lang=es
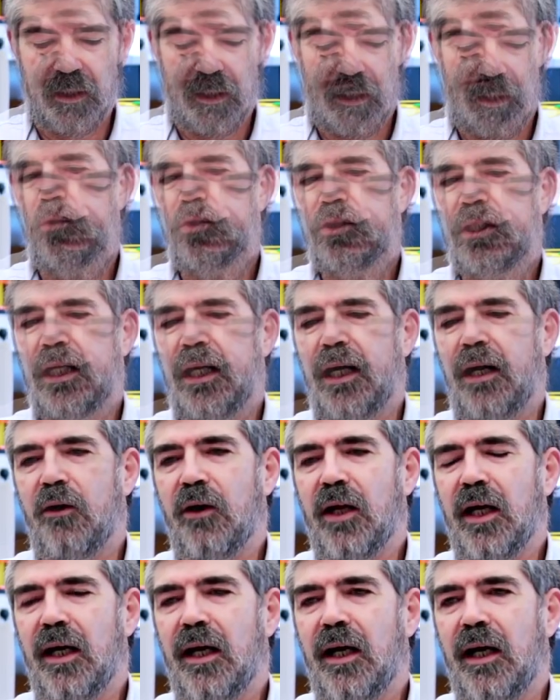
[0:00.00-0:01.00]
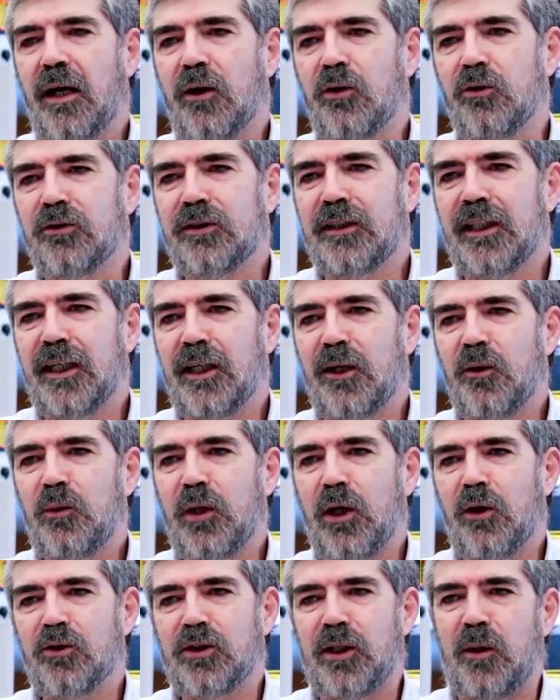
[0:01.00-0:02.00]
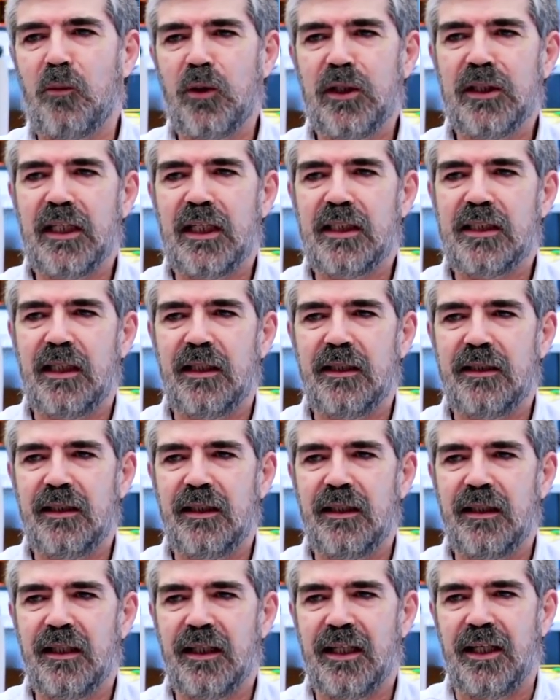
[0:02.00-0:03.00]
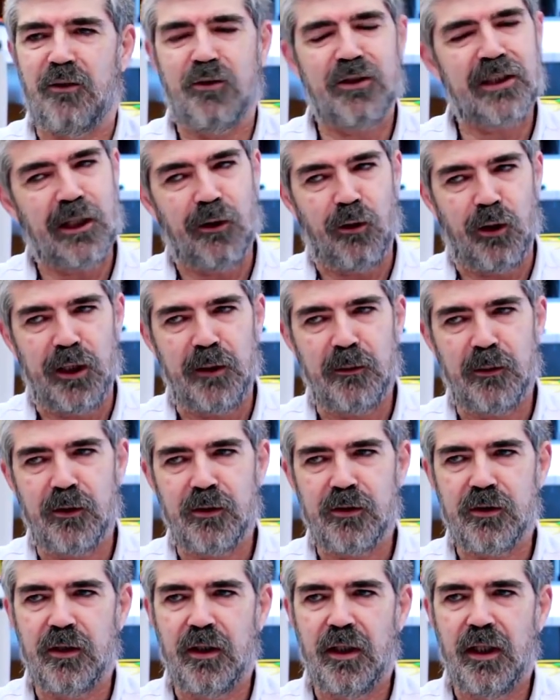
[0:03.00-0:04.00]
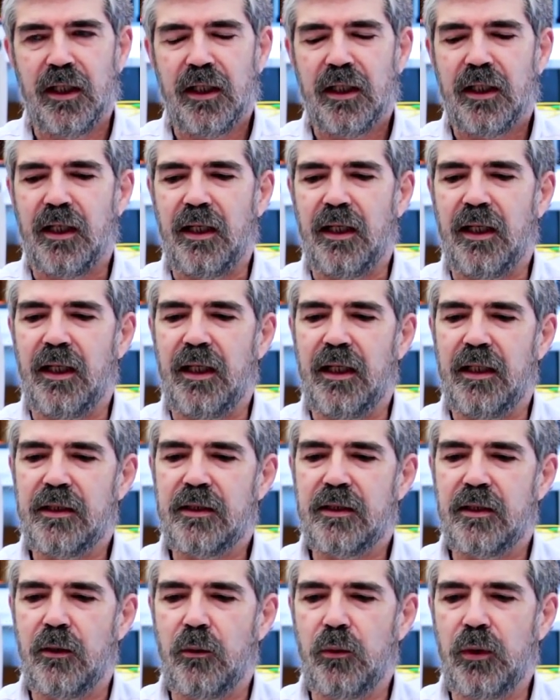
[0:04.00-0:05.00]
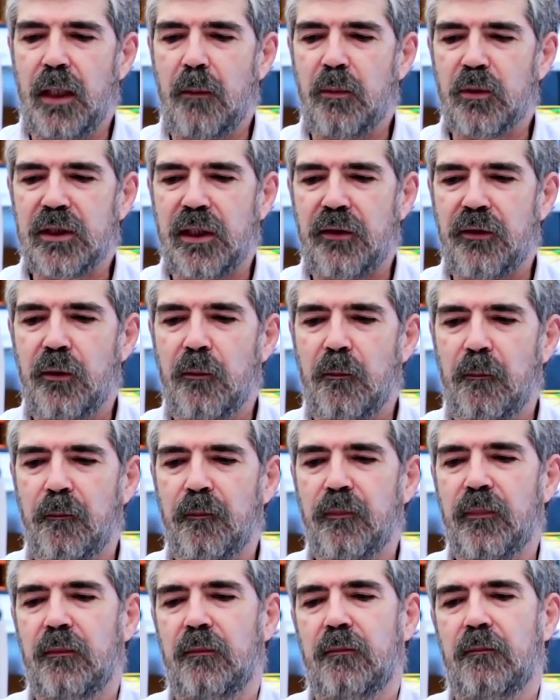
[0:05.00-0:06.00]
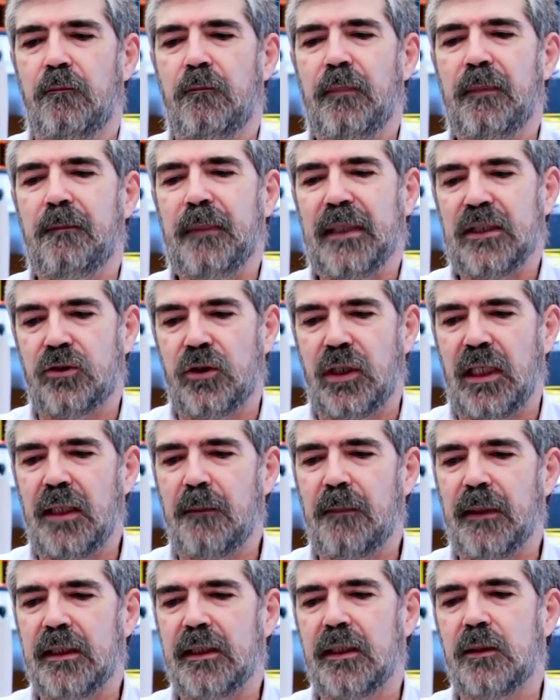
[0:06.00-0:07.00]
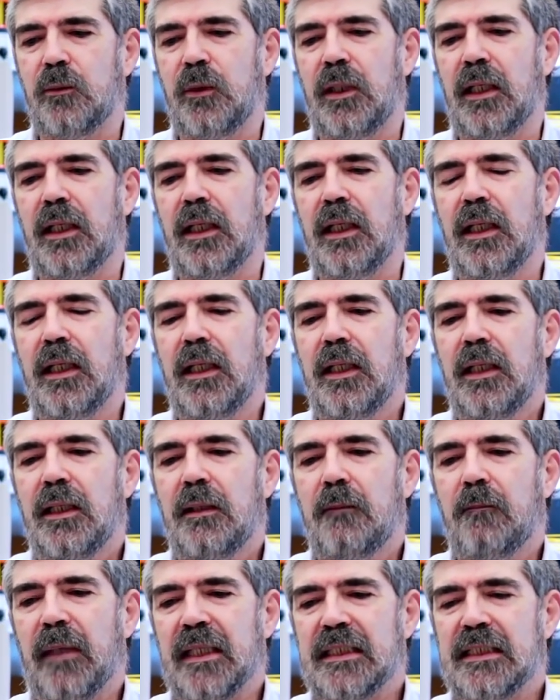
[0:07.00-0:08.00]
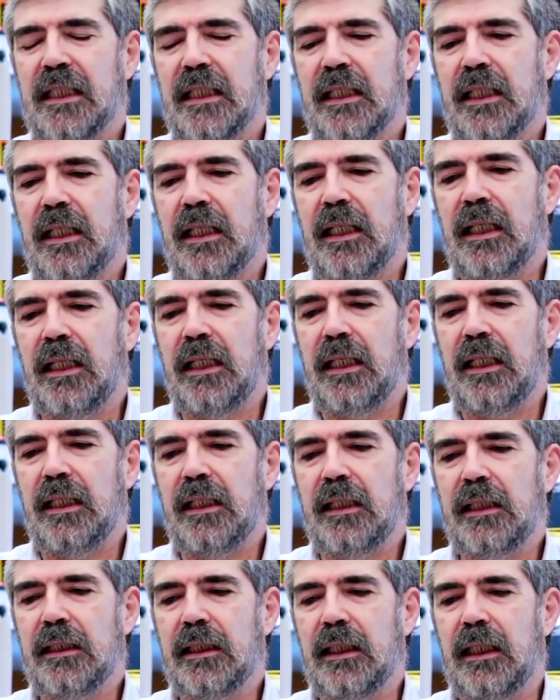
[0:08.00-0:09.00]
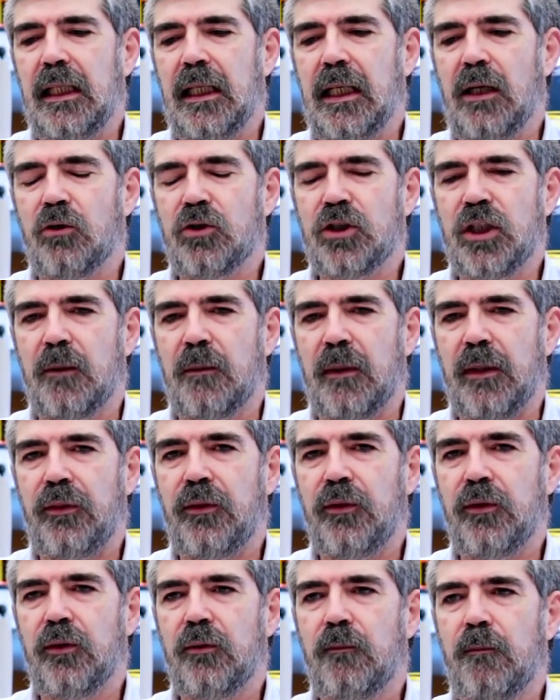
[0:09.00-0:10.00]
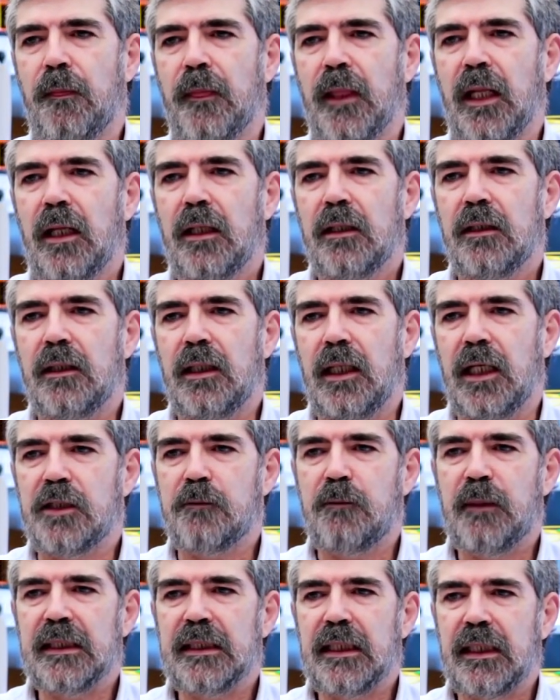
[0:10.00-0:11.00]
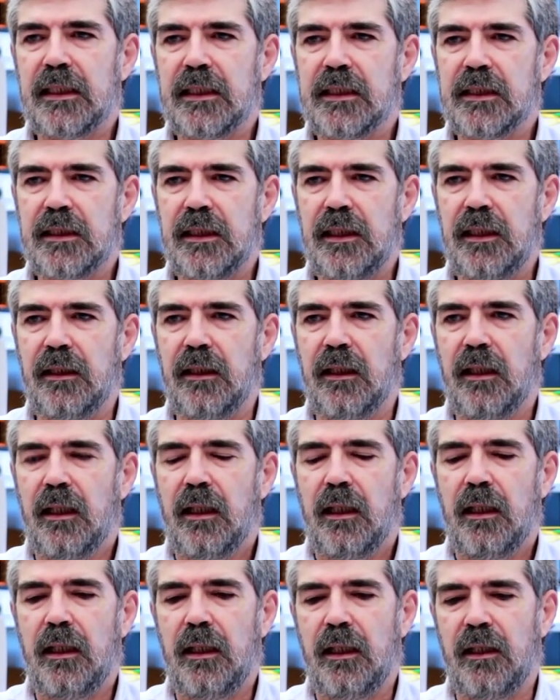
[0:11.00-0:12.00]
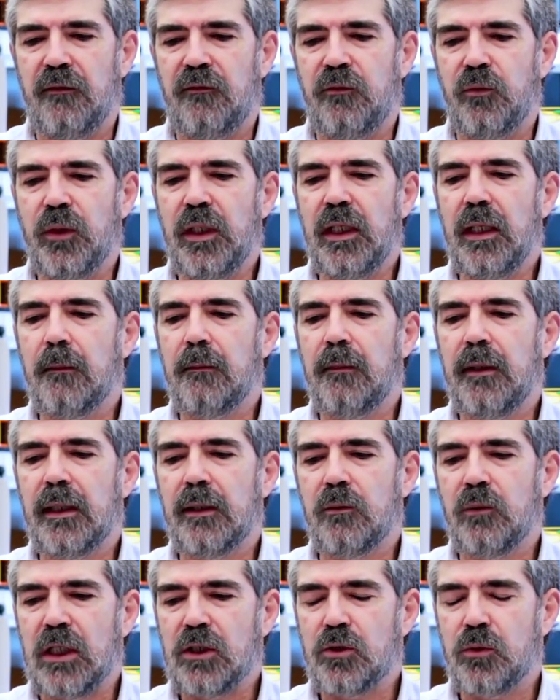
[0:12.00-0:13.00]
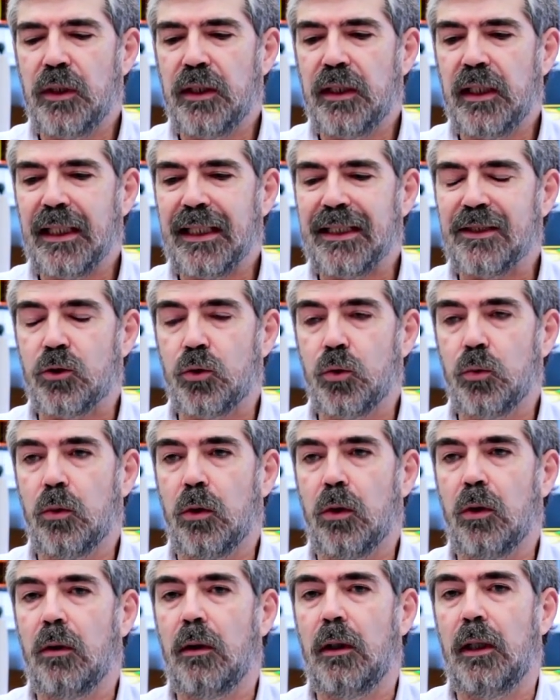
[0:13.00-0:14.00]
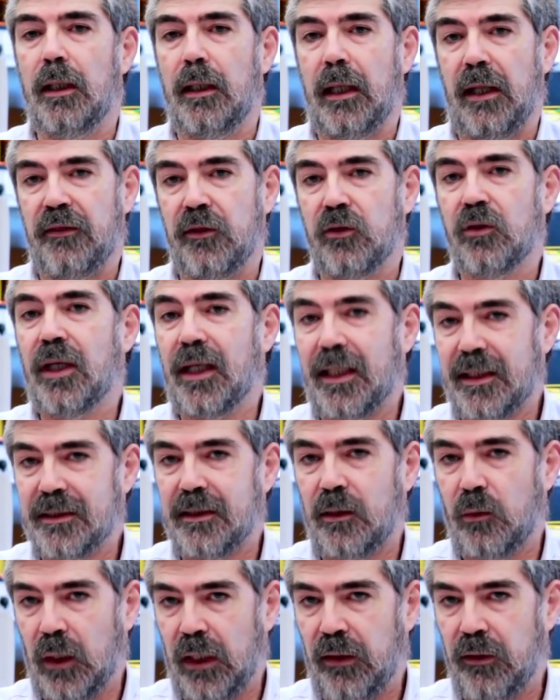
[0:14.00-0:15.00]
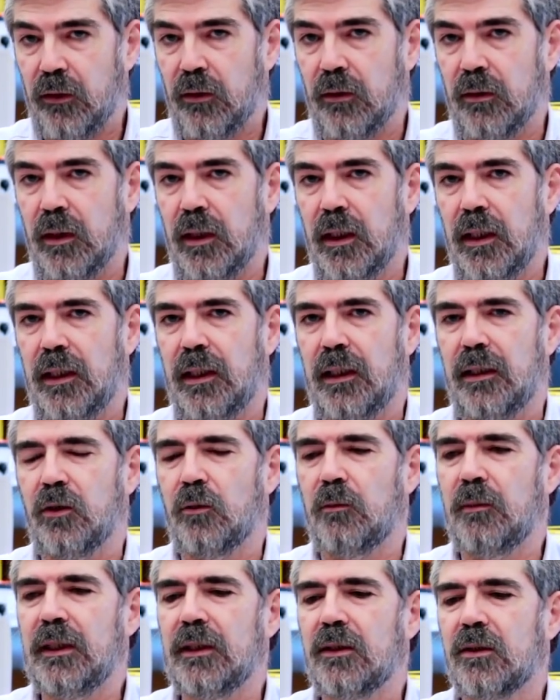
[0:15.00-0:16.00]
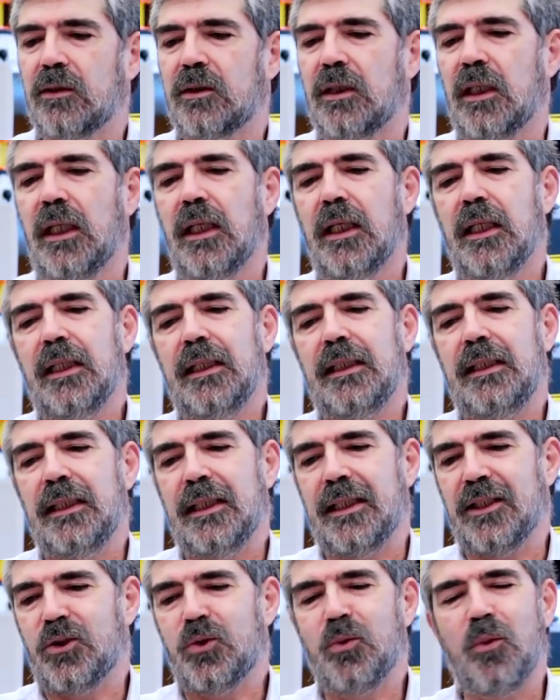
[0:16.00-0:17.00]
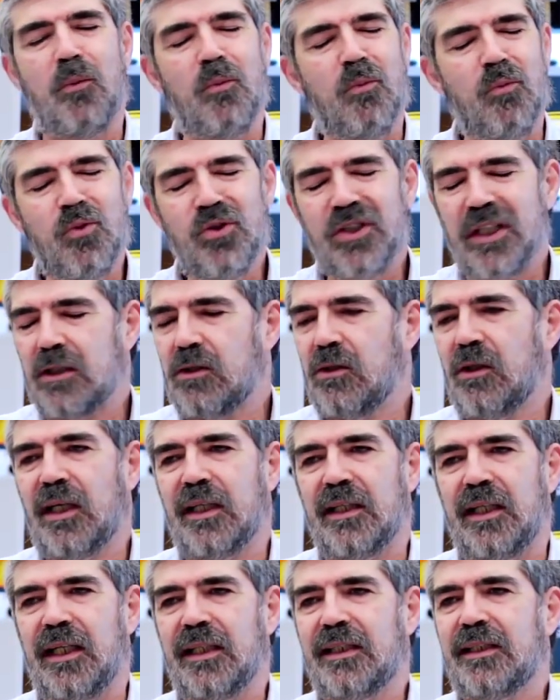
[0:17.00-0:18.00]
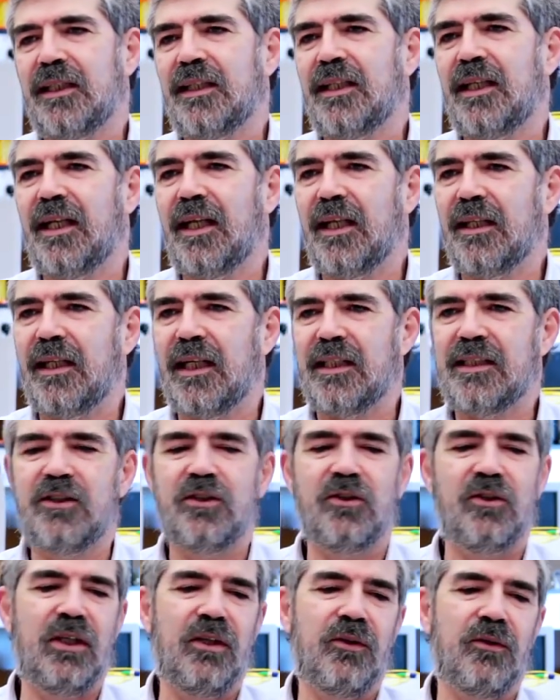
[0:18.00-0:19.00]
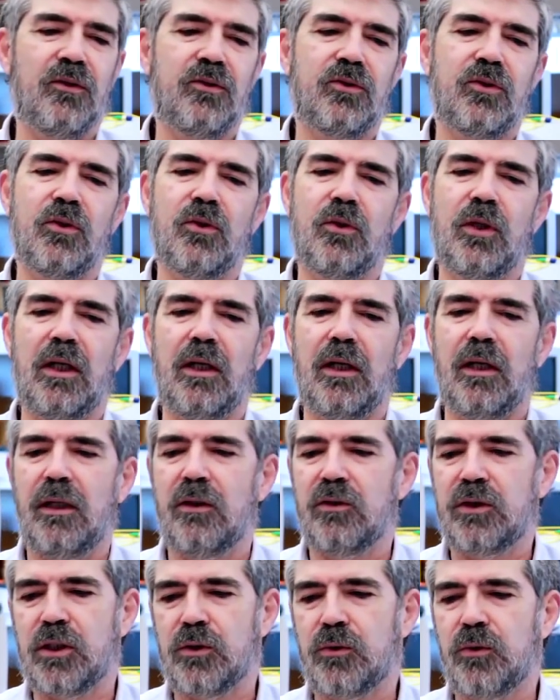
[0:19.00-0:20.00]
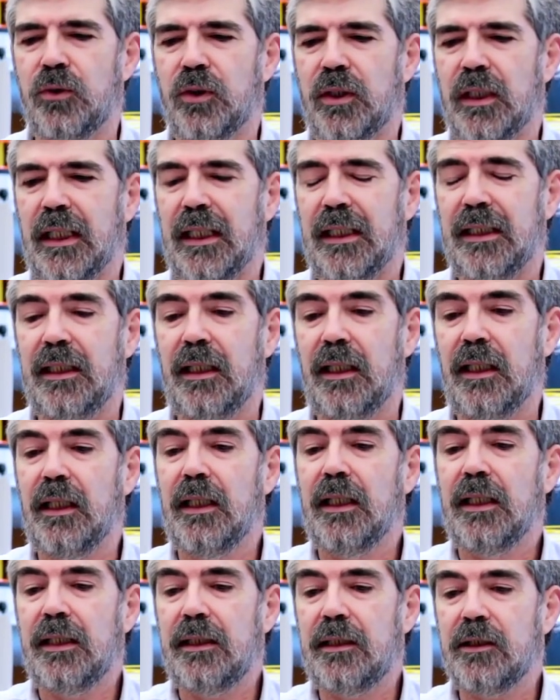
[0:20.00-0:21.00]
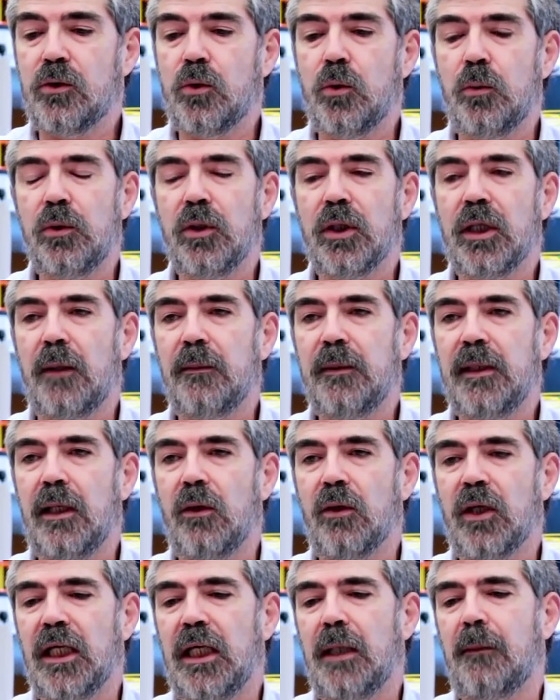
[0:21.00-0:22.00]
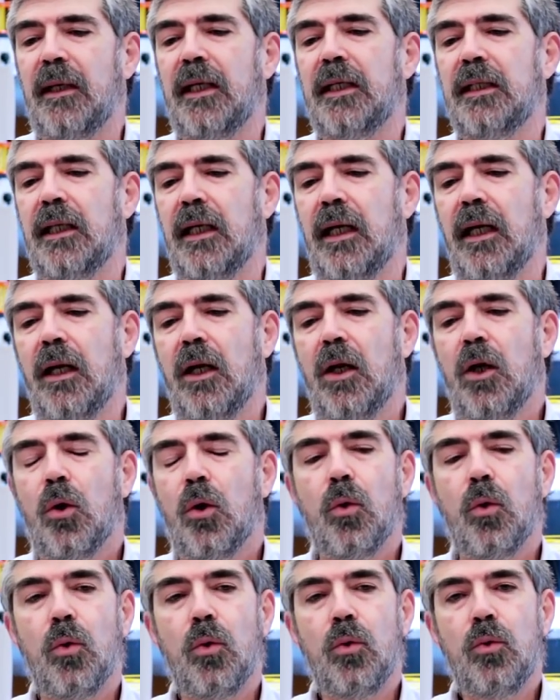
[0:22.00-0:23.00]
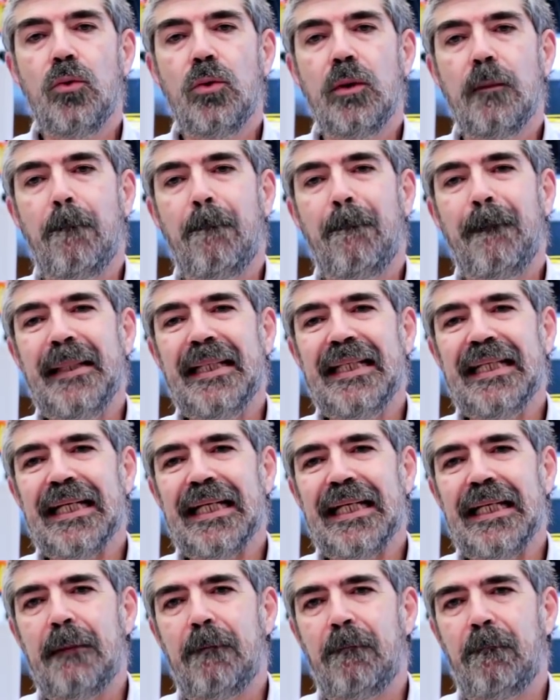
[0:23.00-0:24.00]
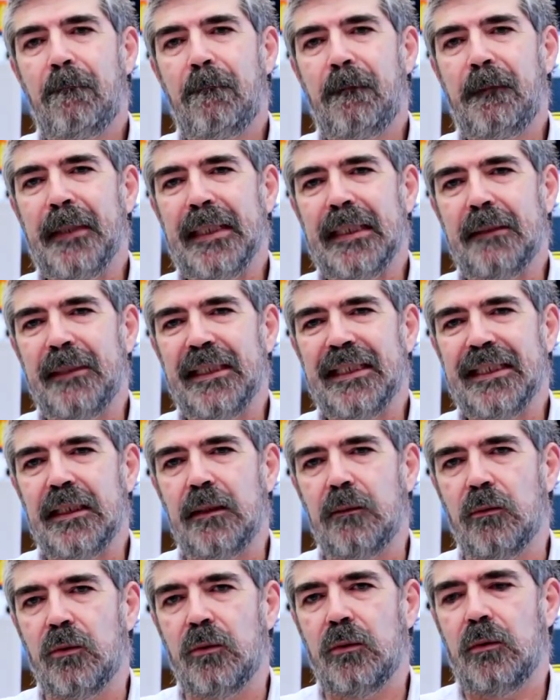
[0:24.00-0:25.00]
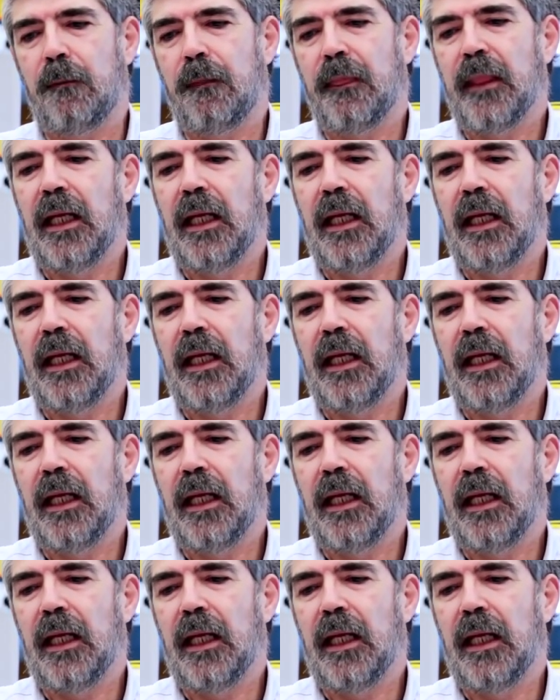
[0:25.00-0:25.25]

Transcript: Vamos ahora a contar una cosa muy interesante que no está en los libros, que es una aportación mm, personal y particular basada en la observación de la experta textil eh, Lambert, una suiza que estuvo eh, haciendo la restauración en el 2002 y que estuvo muchas horas delante de la, de la hizo todos los estudios que quería, y descubrió que había lo que llama ella un pliegue primitivo.